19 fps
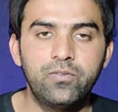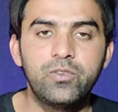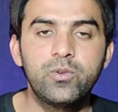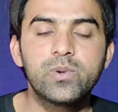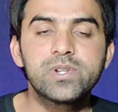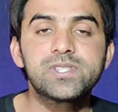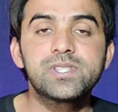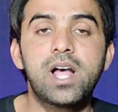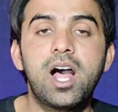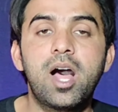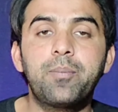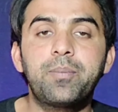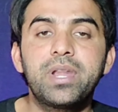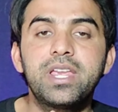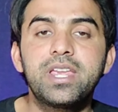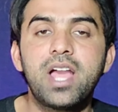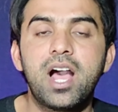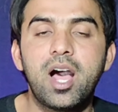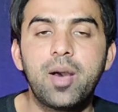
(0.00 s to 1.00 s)
व्यूअर्स
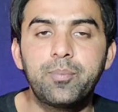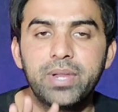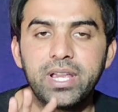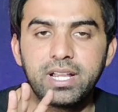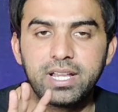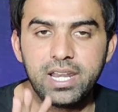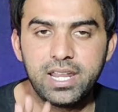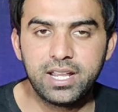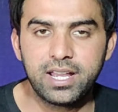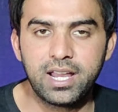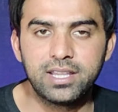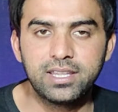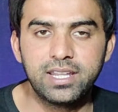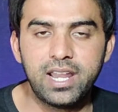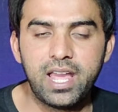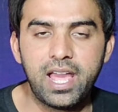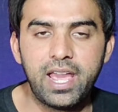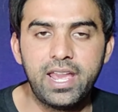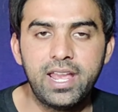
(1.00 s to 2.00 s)
आपने यहाँ पे क्लिक कर
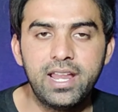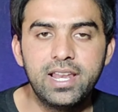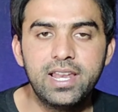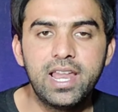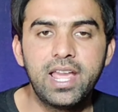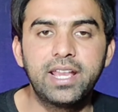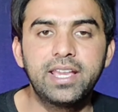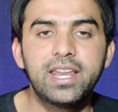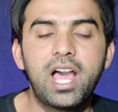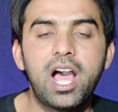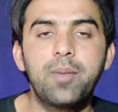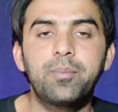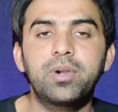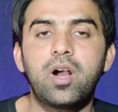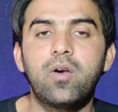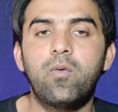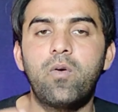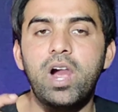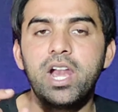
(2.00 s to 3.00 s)
देना है लेकिन
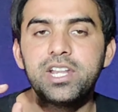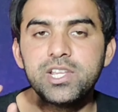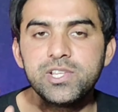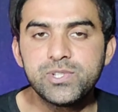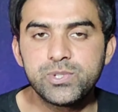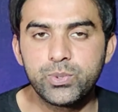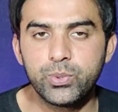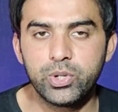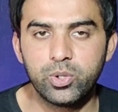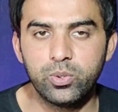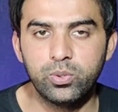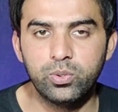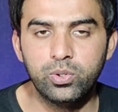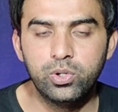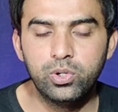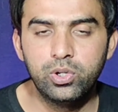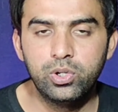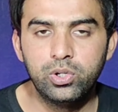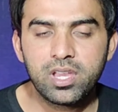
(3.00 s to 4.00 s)
आपका वाई स्टूडियो
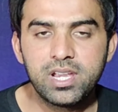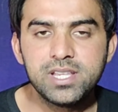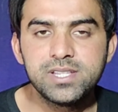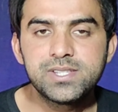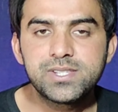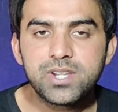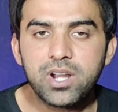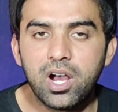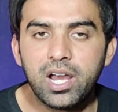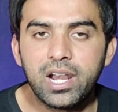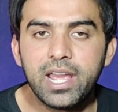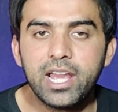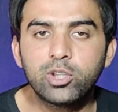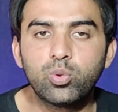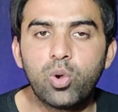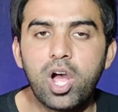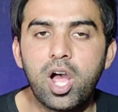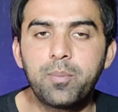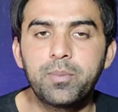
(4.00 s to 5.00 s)
इंस्टॉल है
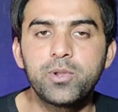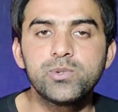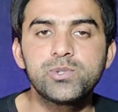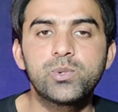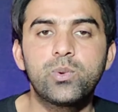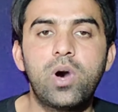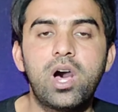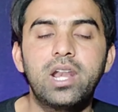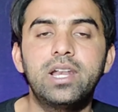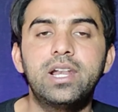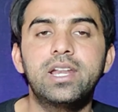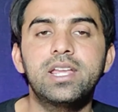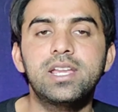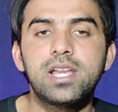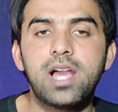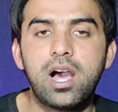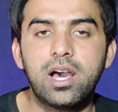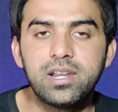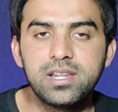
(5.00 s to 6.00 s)
तो आपने उसको ऑलरेडी
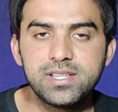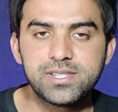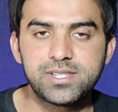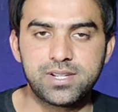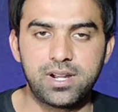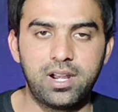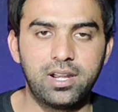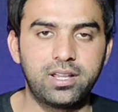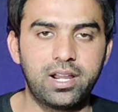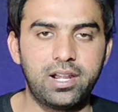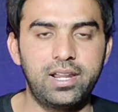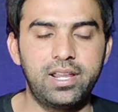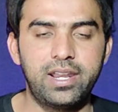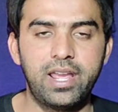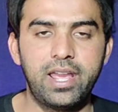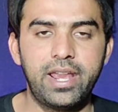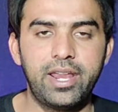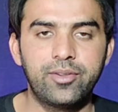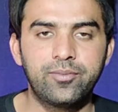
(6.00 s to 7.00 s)
अनइंस्टॉल कर
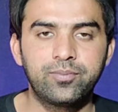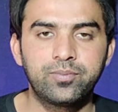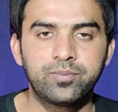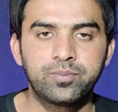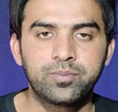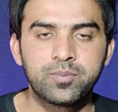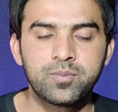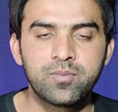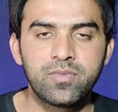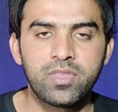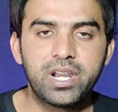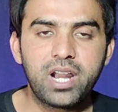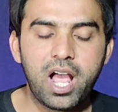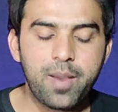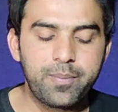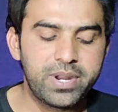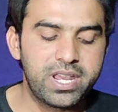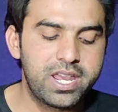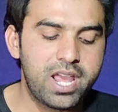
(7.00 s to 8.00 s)
लेना है फिर
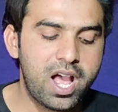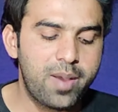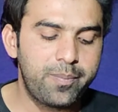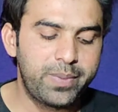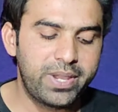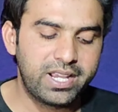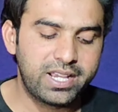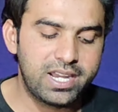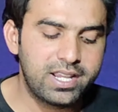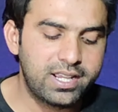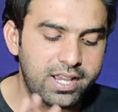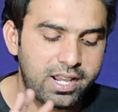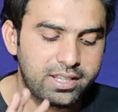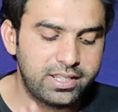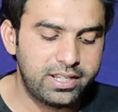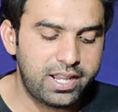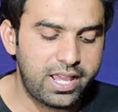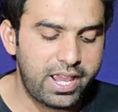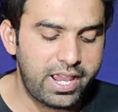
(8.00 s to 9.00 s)
आपने यहाँ पे क्लिक कर
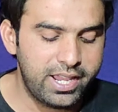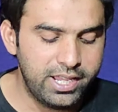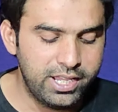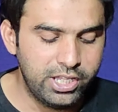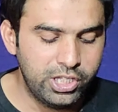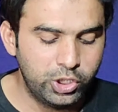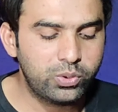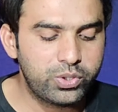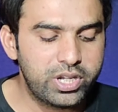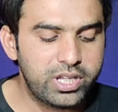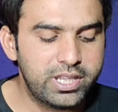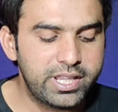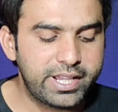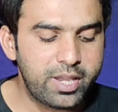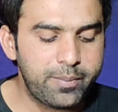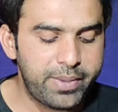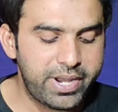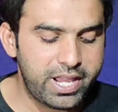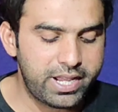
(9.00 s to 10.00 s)
देना है तो ये
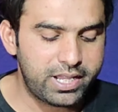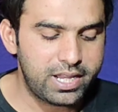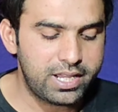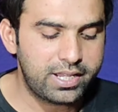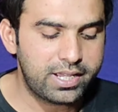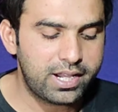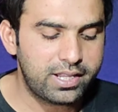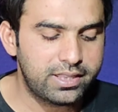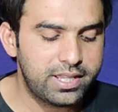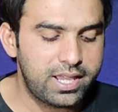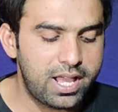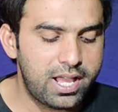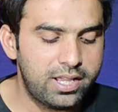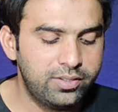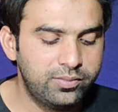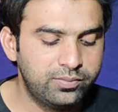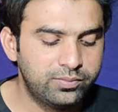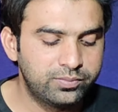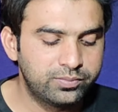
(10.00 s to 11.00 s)
देखें मैंने क्लिक कर दिया
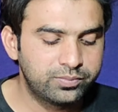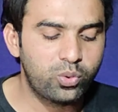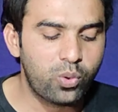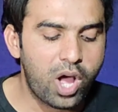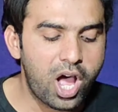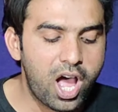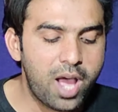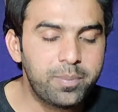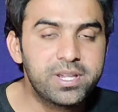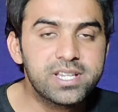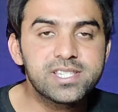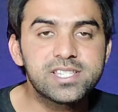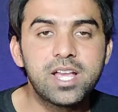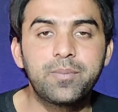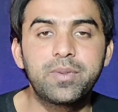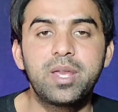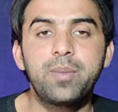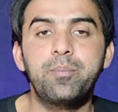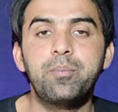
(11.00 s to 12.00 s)
तो आपके
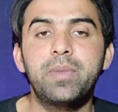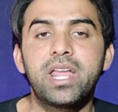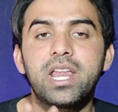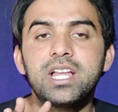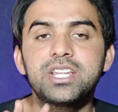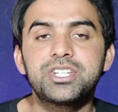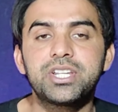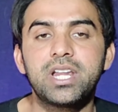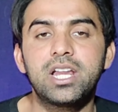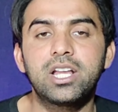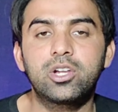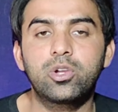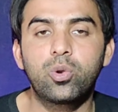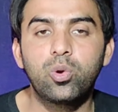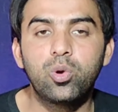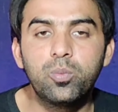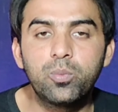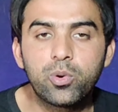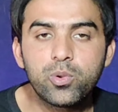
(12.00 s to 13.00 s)
सामने मेरा चैनल
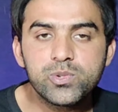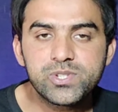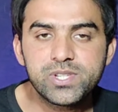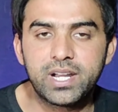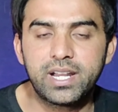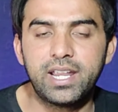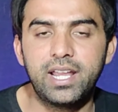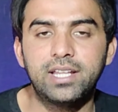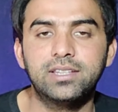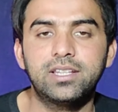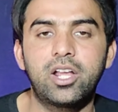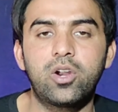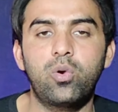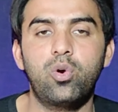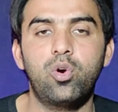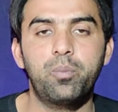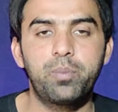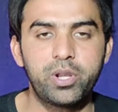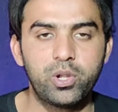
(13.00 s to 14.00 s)
क्रोम ब्राउज़र के अंदर
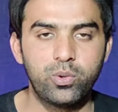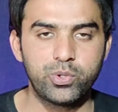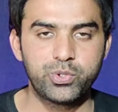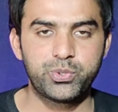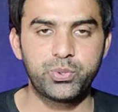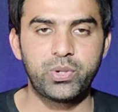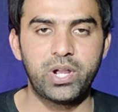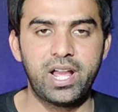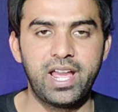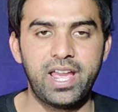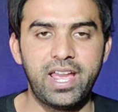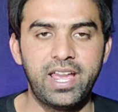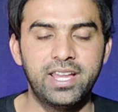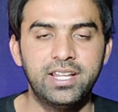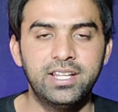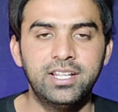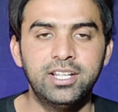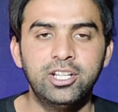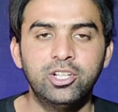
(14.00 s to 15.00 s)
ओपन हो चुका
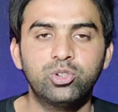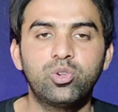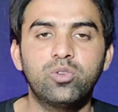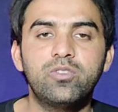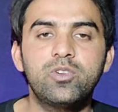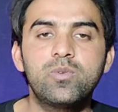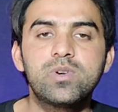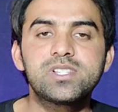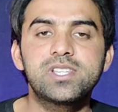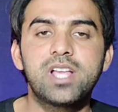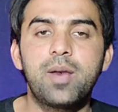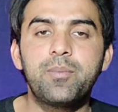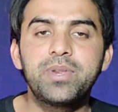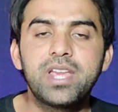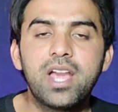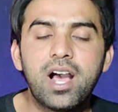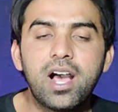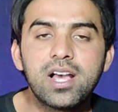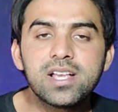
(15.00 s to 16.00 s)
है तो व्यूवर्स अब
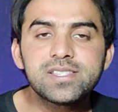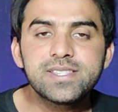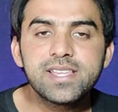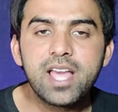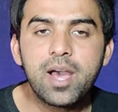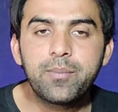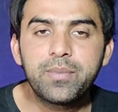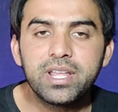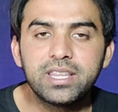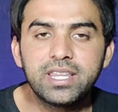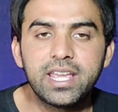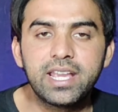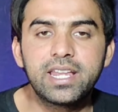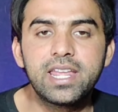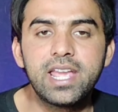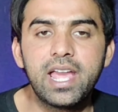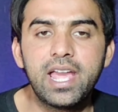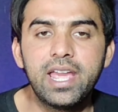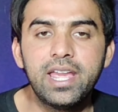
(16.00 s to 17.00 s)
यहाँ से हमने
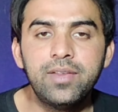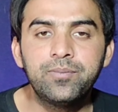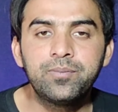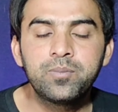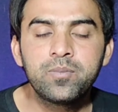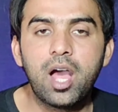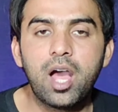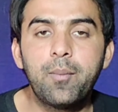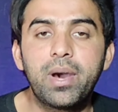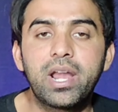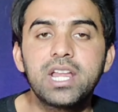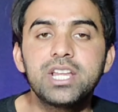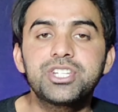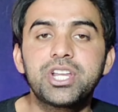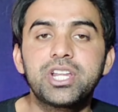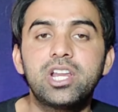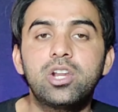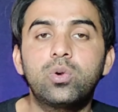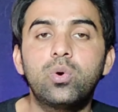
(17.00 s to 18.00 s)
देखने आए कि हमारे
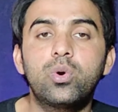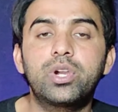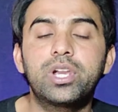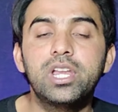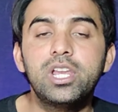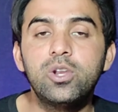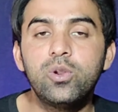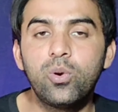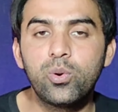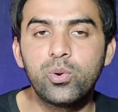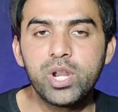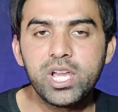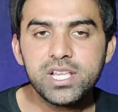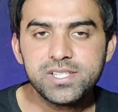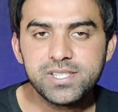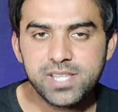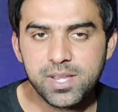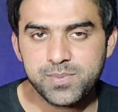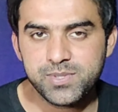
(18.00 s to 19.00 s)
चैनल को किन लोगों
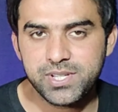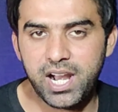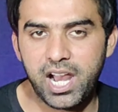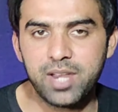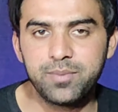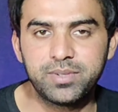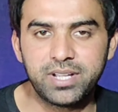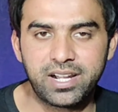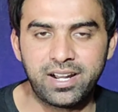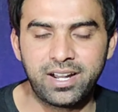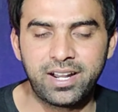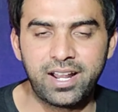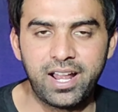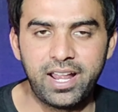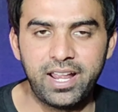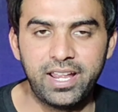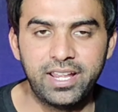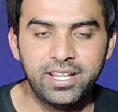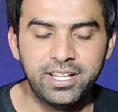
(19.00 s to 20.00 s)
ने सब्सक्राइब कर
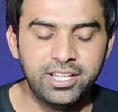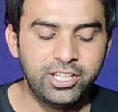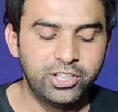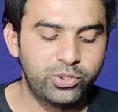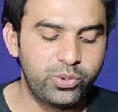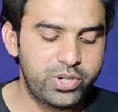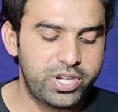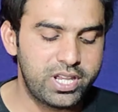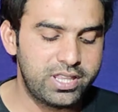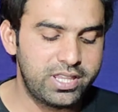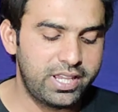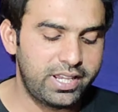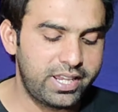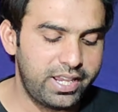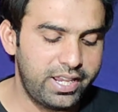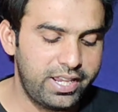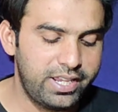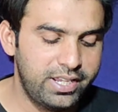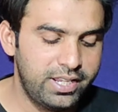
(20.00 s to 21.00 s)
रखा है तो ये
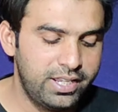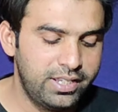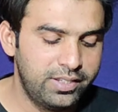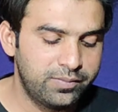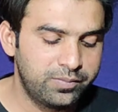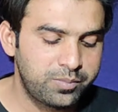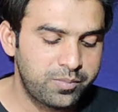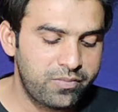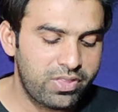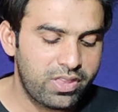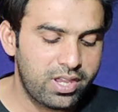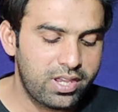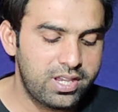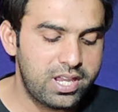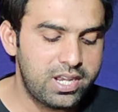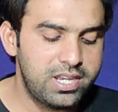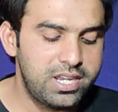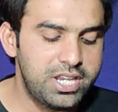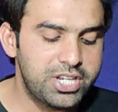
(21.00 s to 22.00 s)
देखें
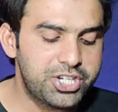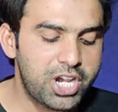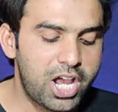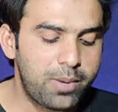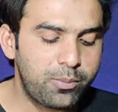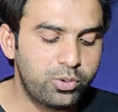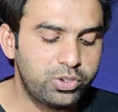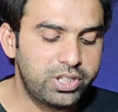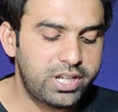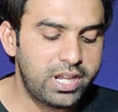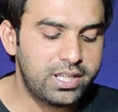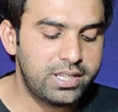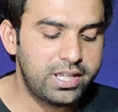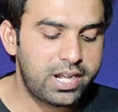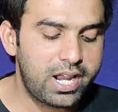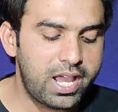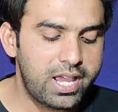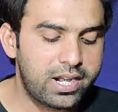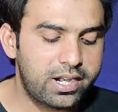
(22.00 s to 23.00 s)
ये नीचे आपको दिखाई
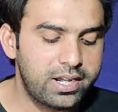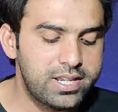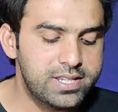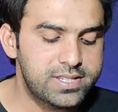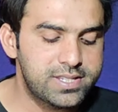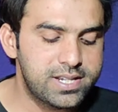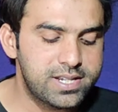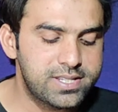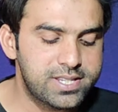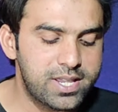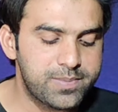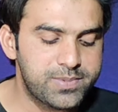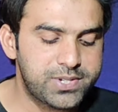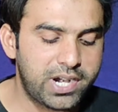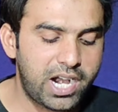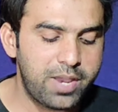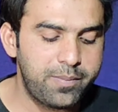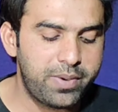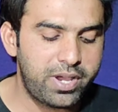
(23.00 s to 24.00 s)
दे रहा है रिसेंट
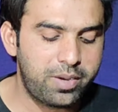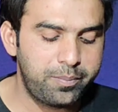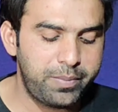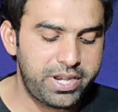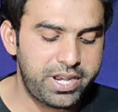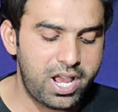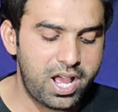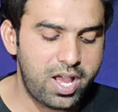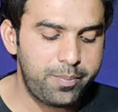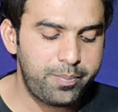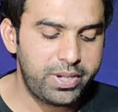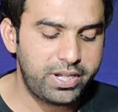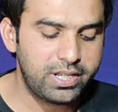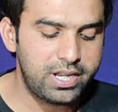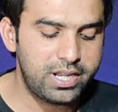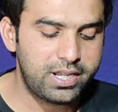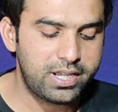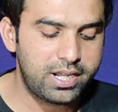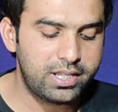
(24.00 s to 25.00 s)
सब्सक्राइबर मैं यहाँ पे
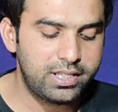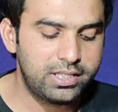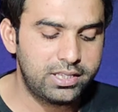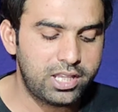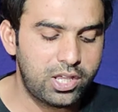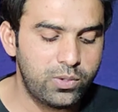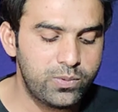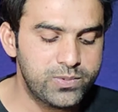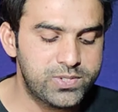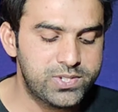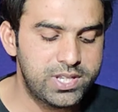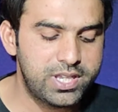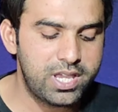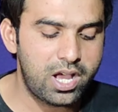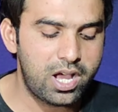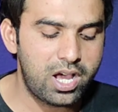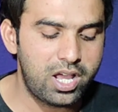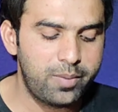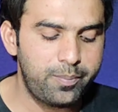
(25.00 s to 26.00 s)
क्लिक कर देता हूँ
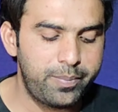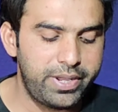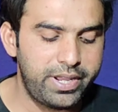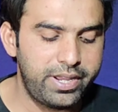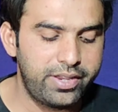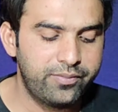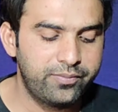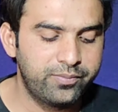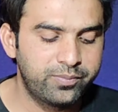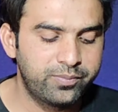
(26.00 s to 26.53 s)
सी ऑल पे